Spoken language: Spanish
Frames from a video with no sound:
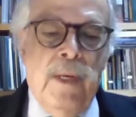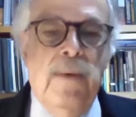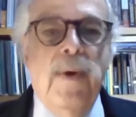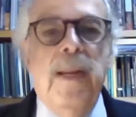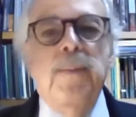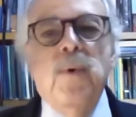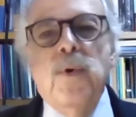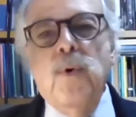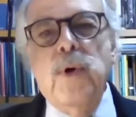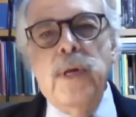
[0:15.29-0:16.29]
Y
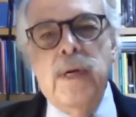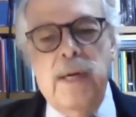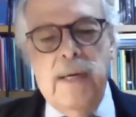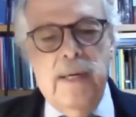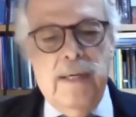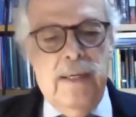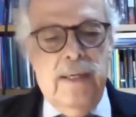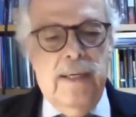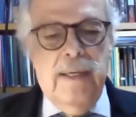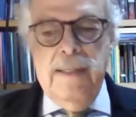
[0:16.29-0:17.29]
venimos de oír la,
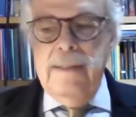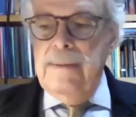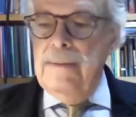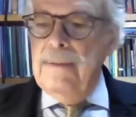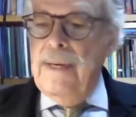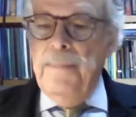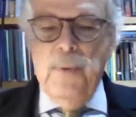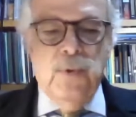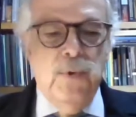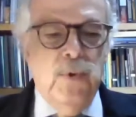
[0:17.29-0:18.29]
la
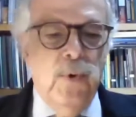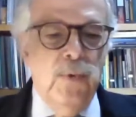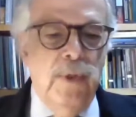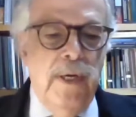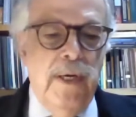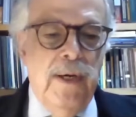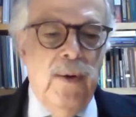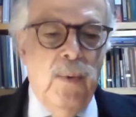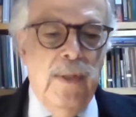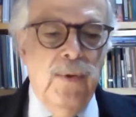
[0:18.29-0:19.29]
exposición
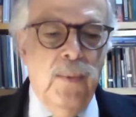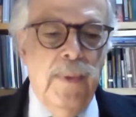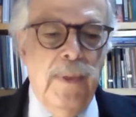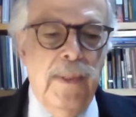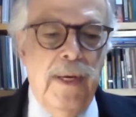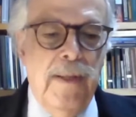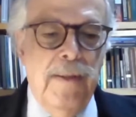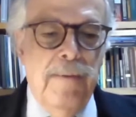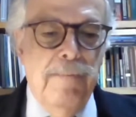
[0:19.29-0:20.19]
de, Juan de,